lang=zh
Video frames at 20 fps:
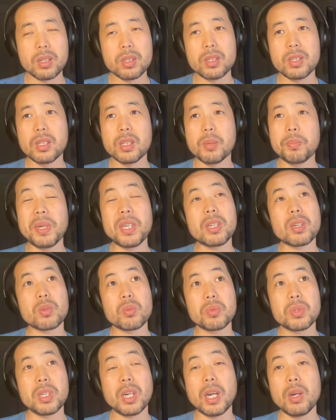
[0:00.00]
但是现在背
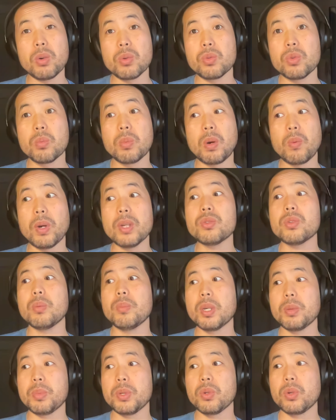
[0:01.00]
的东西还有用吗？完
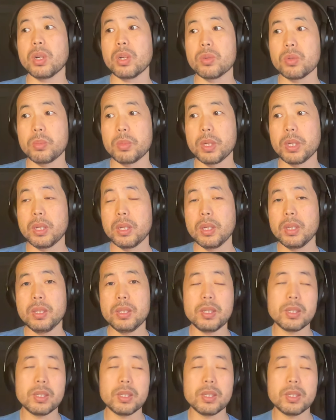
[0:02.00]
全没用了，对不对？